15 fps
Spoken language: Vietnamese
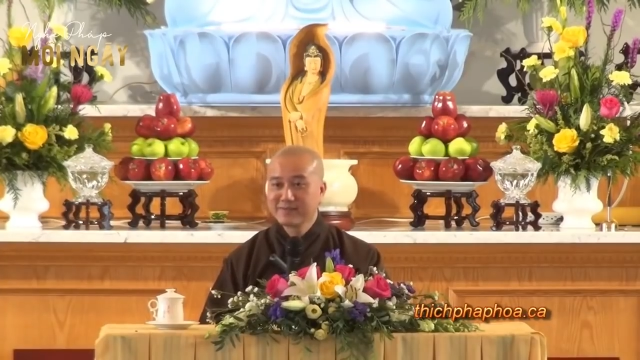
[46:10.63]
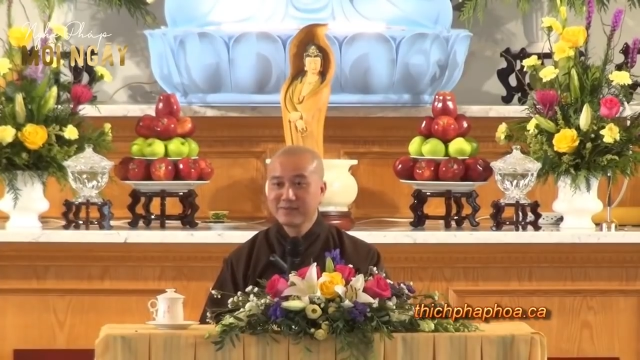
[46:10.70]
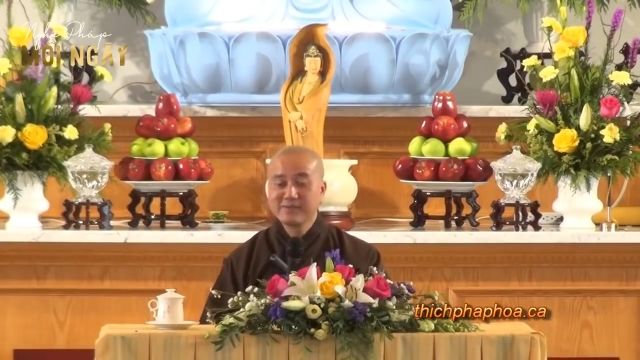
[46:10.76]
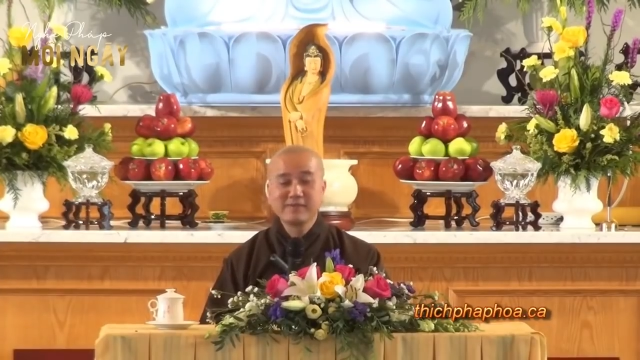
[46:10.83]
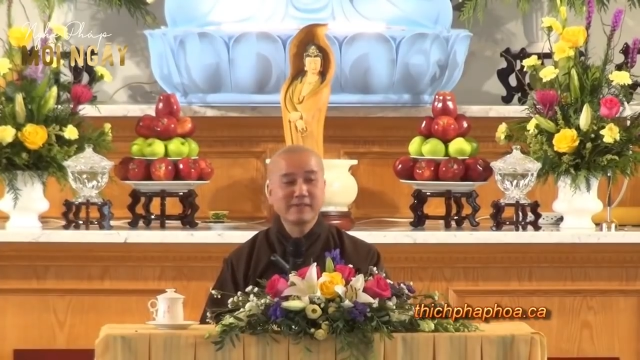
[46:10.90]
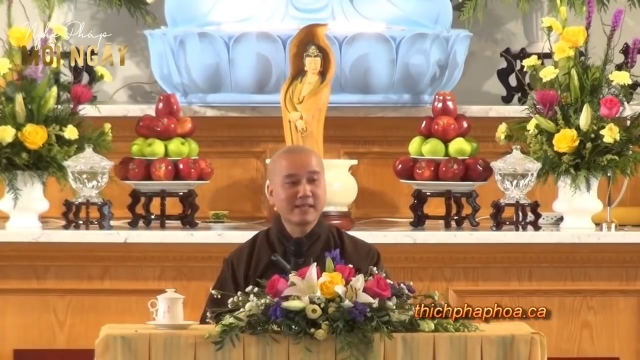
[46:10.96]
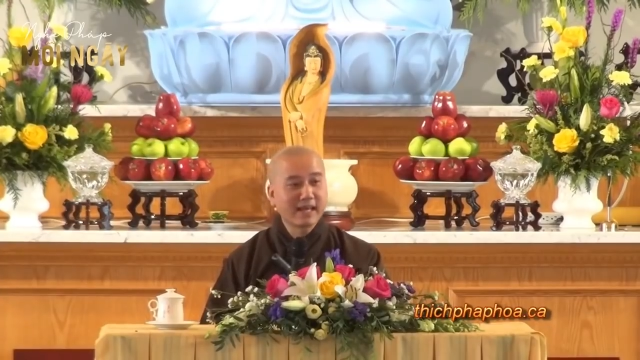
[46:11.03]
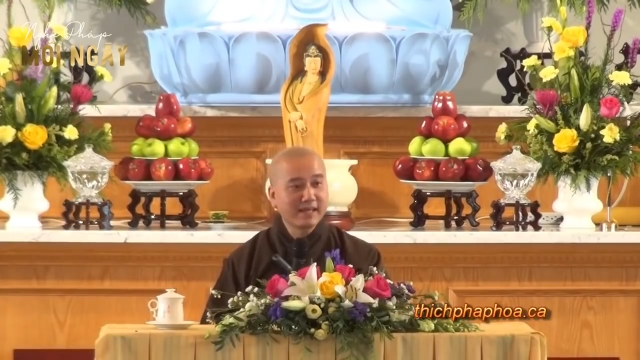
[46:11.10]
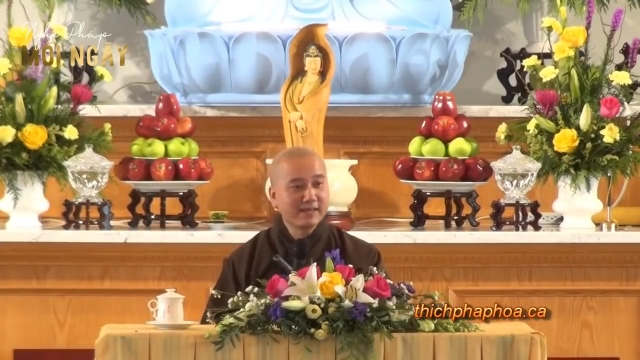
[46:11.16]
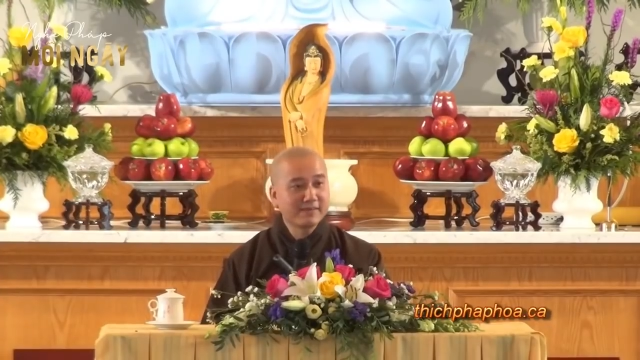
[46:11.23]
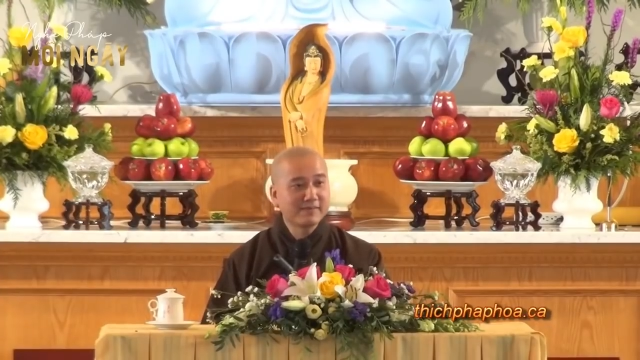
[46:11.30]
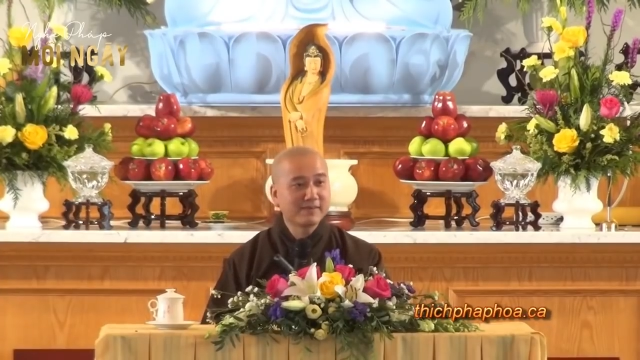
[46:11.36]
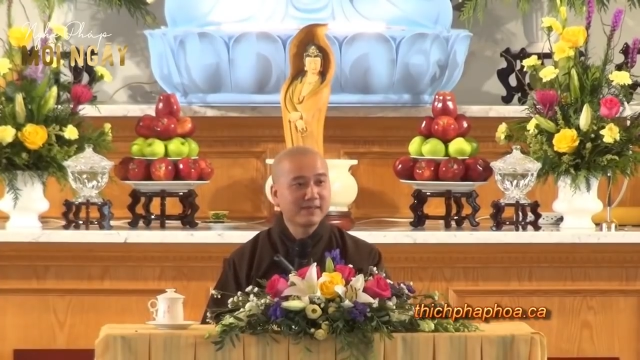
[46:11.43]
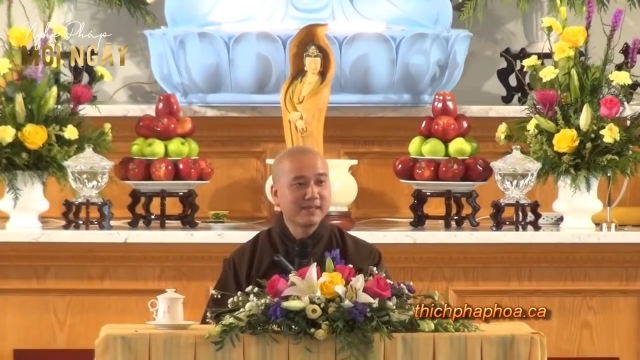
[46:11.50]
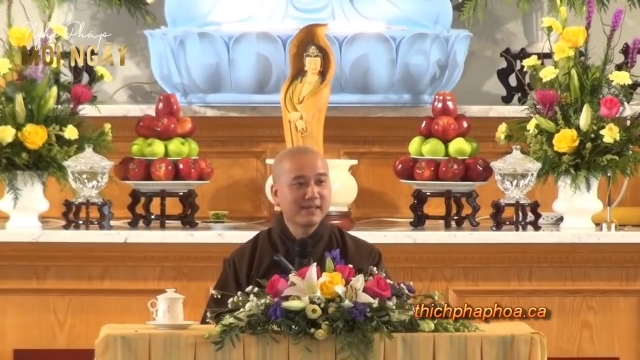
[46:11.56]
Quý vị thấy
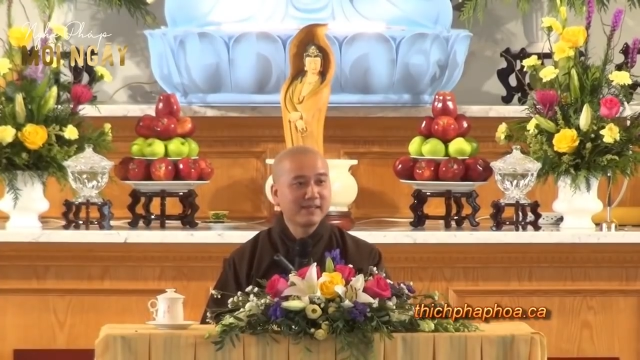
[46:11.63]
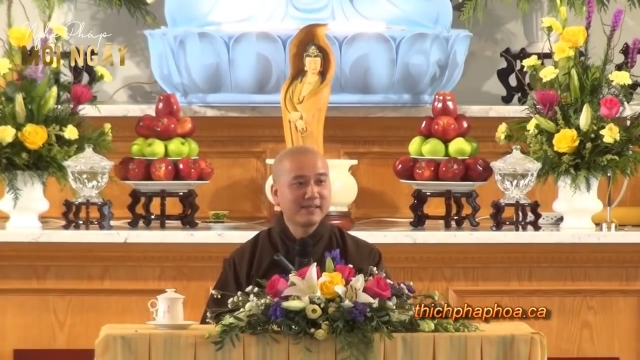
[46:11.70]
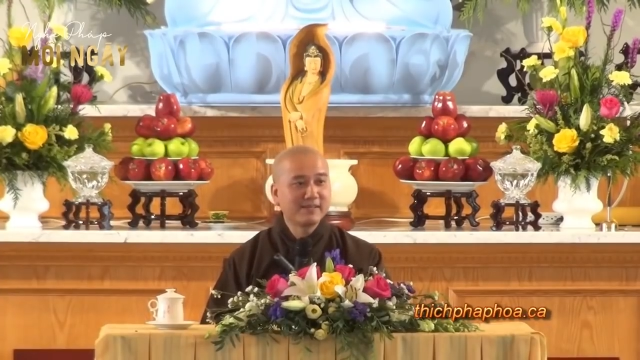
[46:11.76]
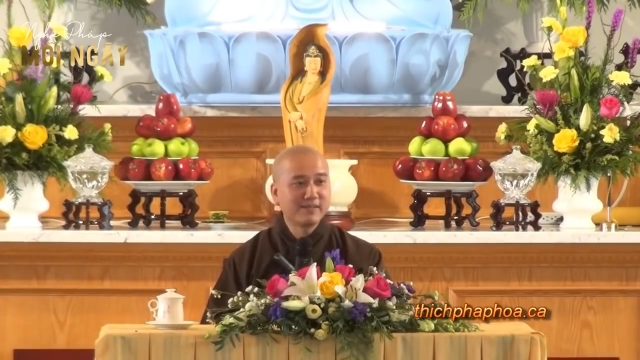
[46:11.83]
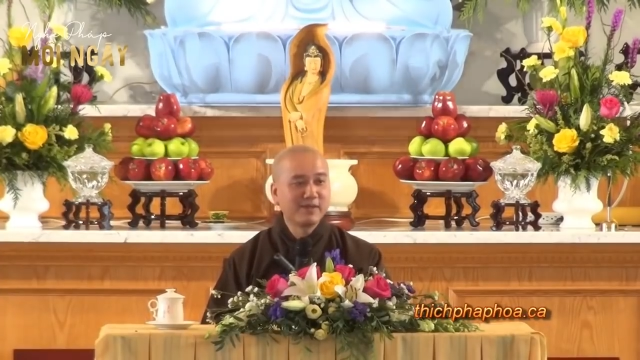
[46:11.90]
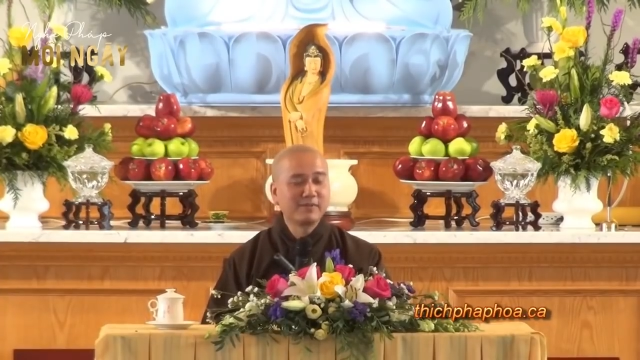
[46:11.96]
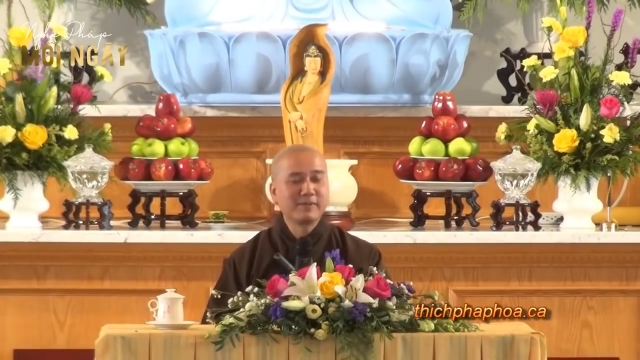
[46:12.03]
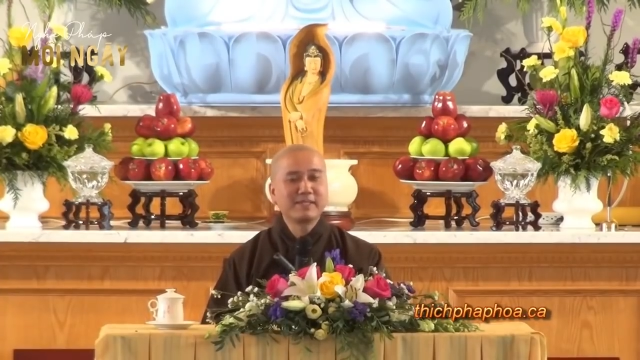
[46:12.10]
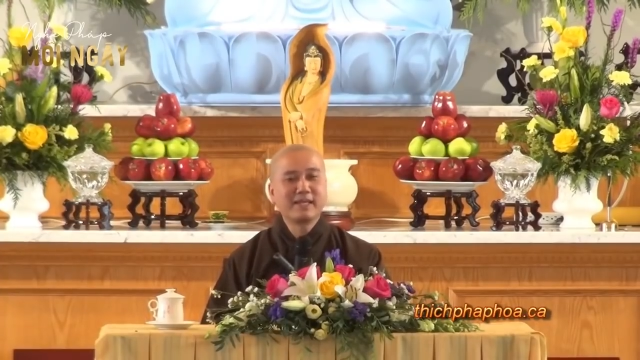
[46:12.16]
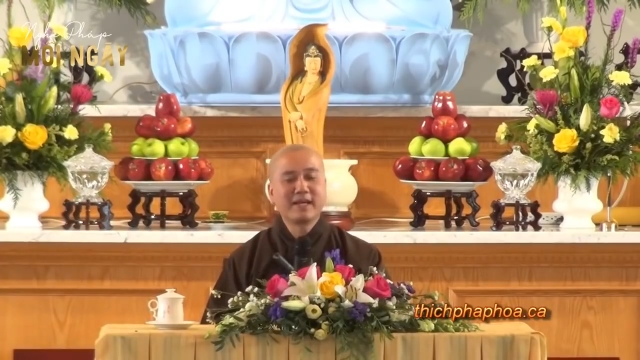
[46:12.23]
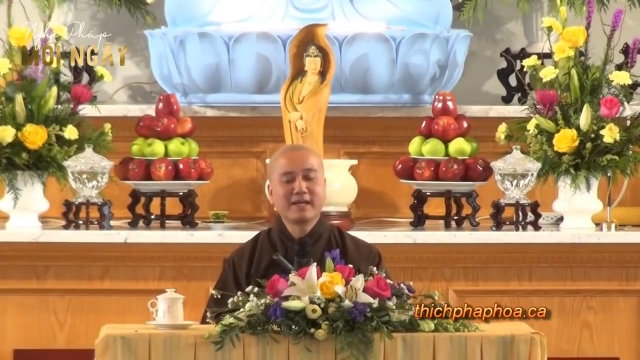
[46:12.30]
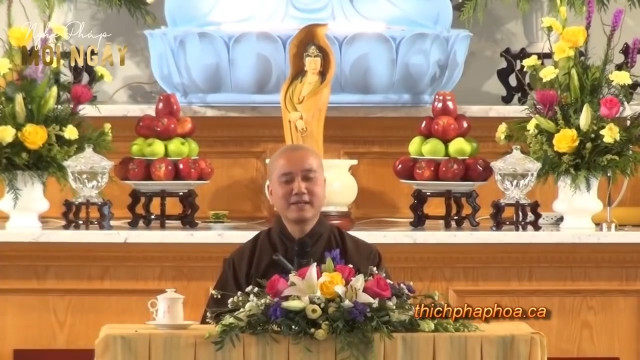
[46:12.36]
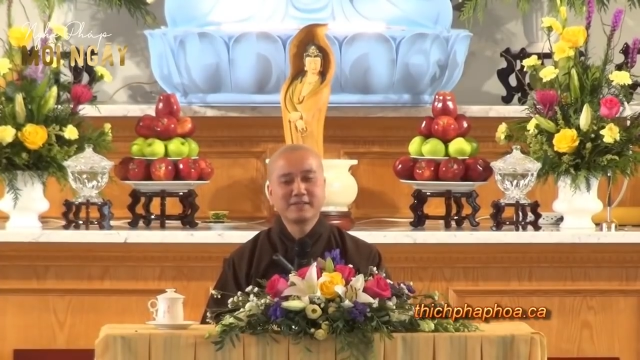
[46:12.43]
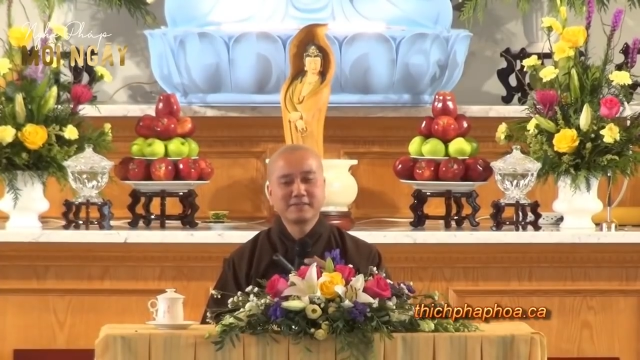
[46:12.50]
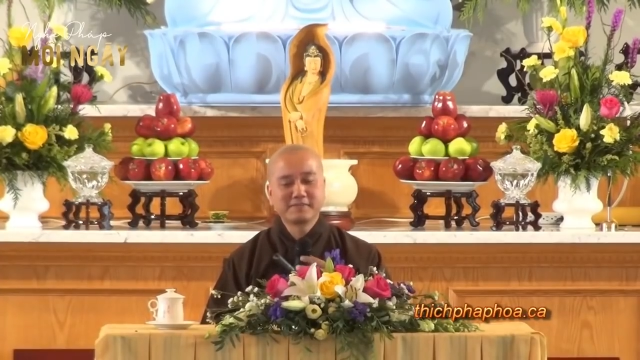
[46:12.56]
không? Rồi bây
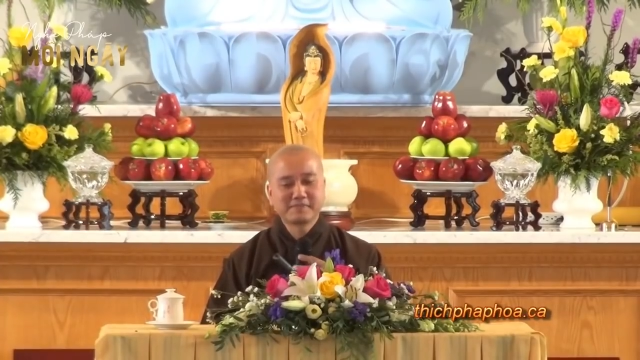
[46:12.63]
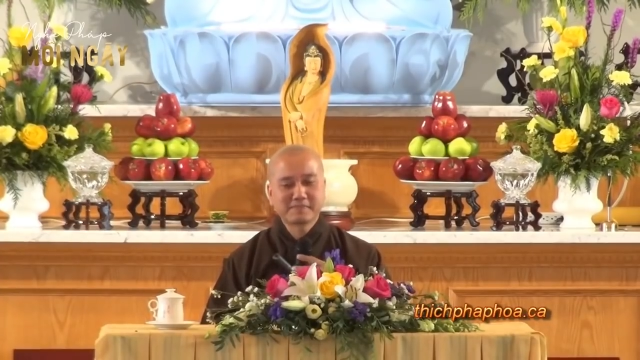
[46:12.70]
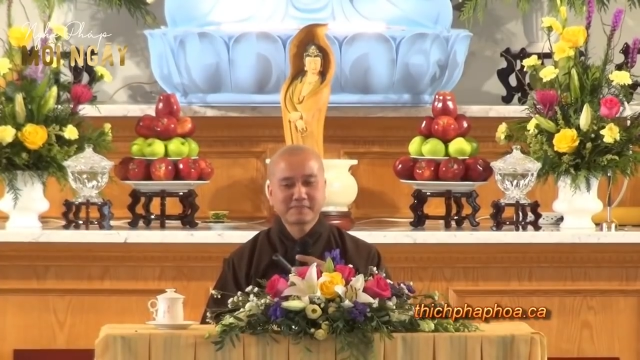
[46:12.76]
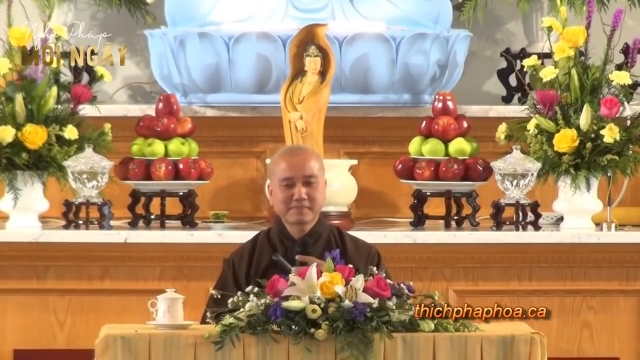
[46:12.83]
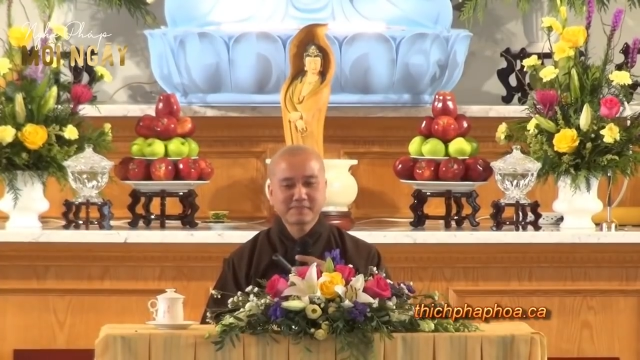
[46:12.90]
giờ